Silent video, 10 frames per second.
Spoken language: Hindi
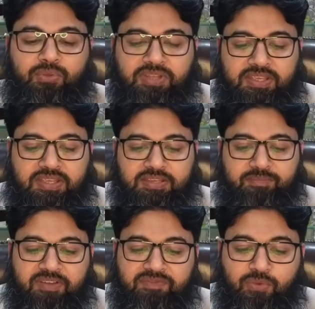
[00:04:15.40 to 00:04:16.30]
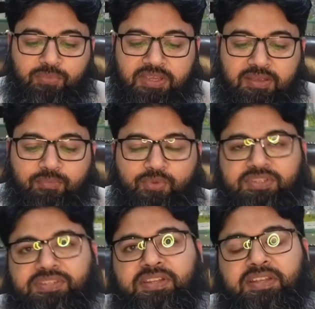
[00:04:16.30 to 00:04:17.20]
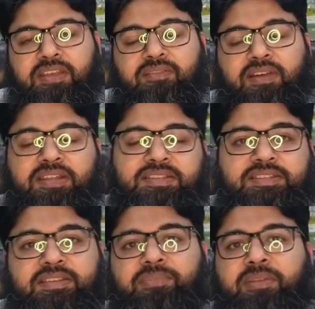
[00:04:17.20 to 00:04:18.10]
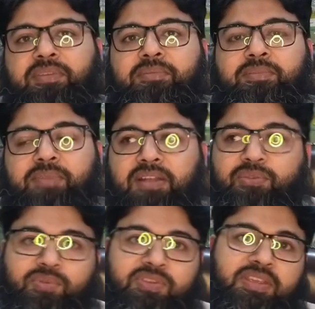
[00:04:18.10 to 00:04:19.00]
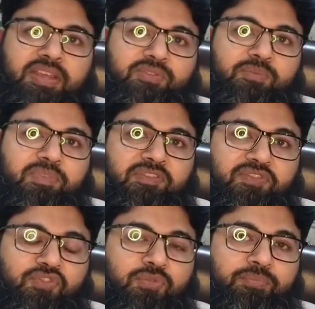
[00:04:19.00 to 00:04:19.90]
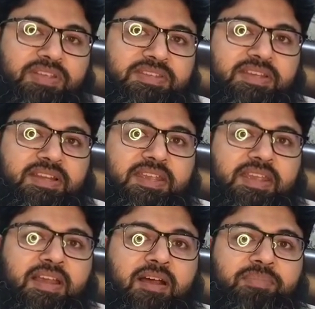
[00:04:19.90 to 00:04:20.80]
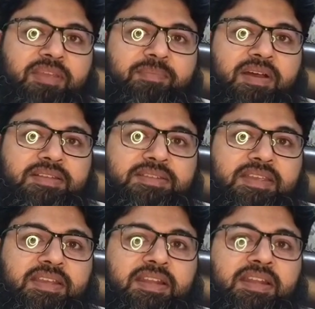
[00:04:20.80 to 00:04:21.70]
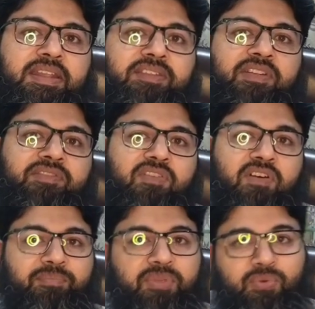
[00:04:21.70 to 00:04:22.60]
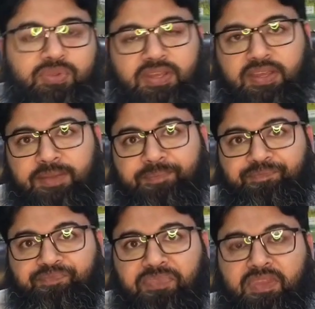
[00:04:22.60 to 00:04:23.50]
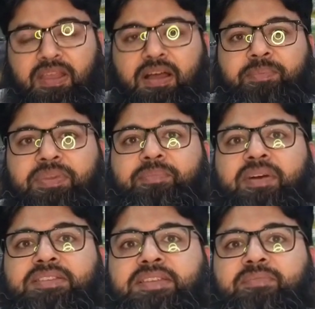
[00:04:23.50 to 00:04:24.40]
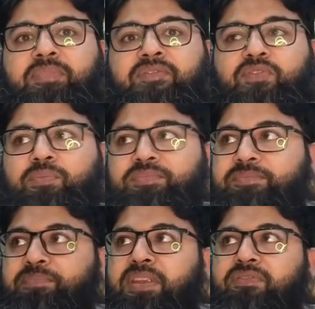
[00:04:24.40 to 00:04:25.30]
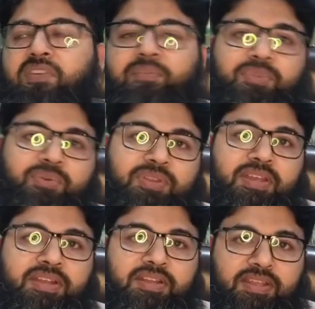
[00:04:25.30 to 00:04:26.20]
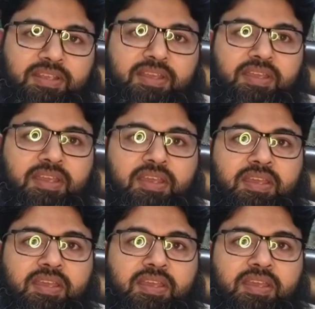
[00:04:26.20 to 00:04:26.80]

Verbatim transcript: तो देखिए जी परफ्यूम की कंपोजिशन के हवाले से जब कभी भी बात होती है तो परफ्यूम बेसिकली एक आपके पास एक लिक्विड फॉर्म में होता है आपके पास एक परफ्यूम स्प्रे फॉर्म में होता है ठीक है